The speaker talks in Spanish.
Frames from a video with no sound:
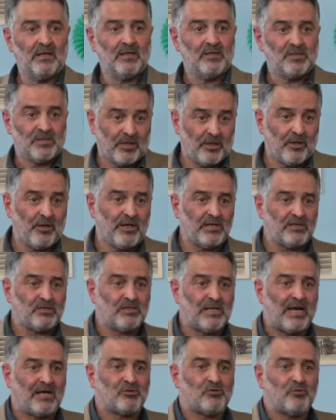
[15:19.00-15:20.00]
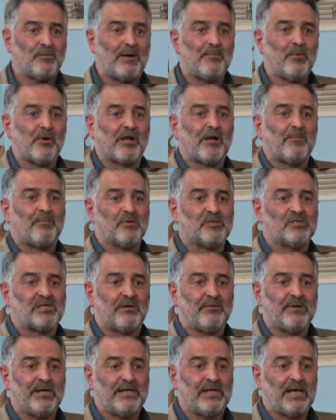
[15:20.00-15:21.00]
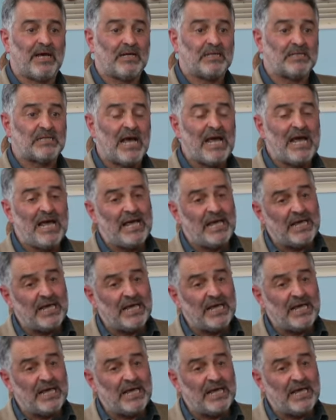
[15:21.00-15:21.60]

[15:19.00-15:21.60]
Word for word: Señores, asumamos responsabilidades.